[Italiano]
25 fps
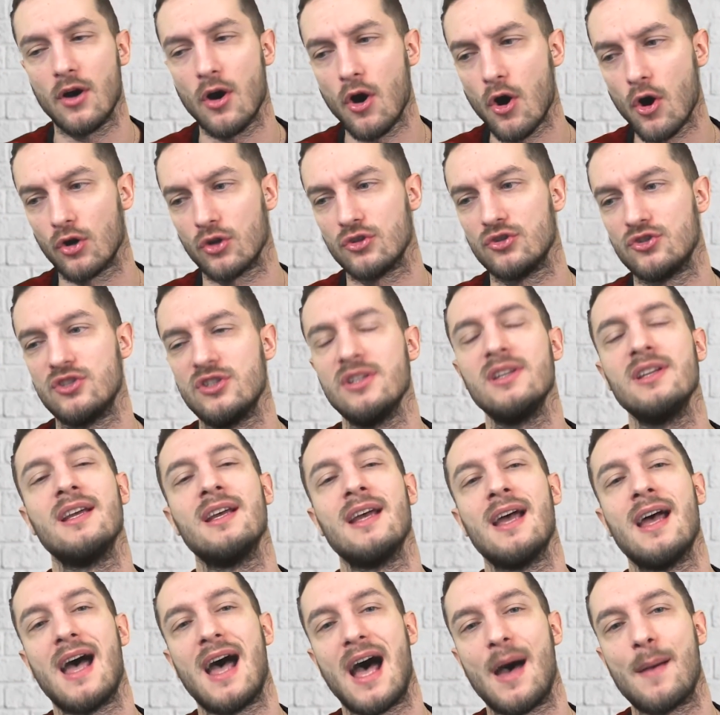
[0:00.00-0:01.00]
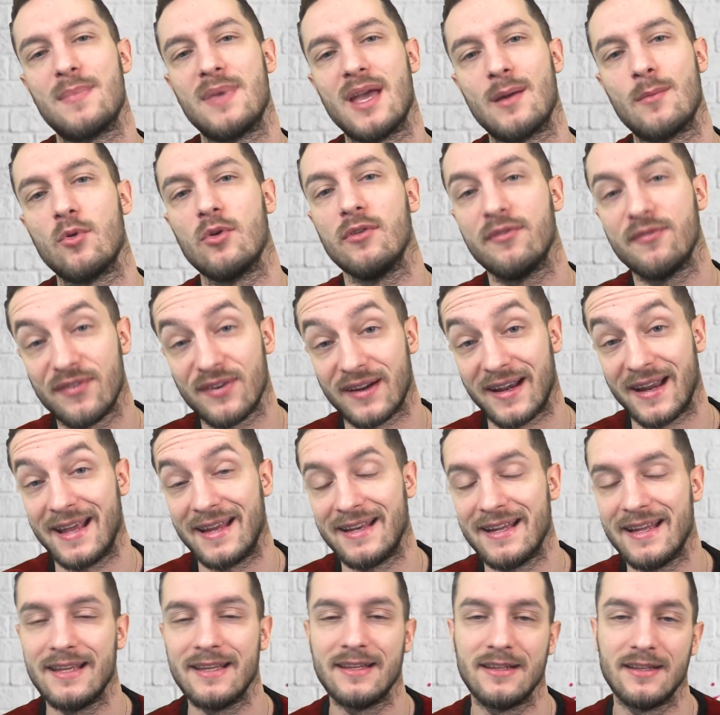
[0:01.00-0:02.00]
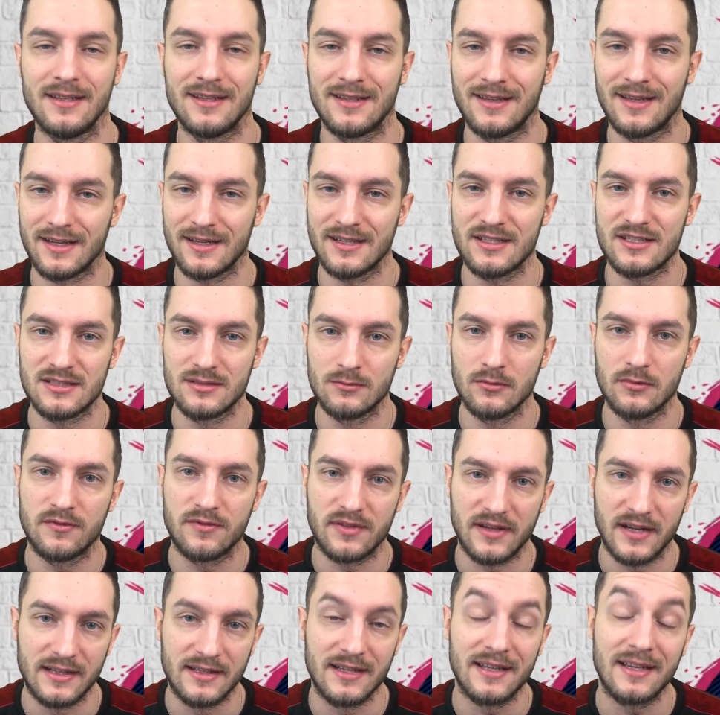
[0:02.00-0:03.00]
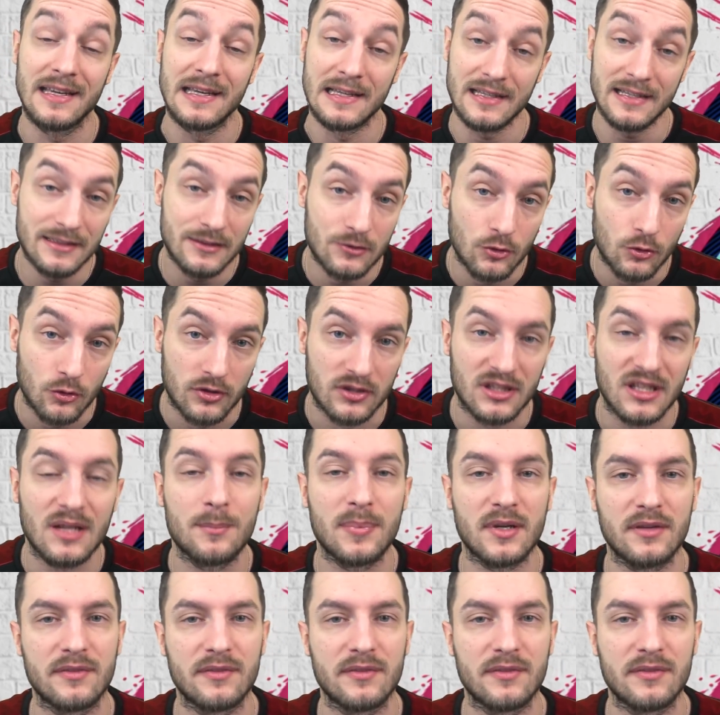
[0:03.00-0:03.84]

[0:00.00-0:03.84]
Oggi abbiamo il Frene, il carissimo Frene, che ritorna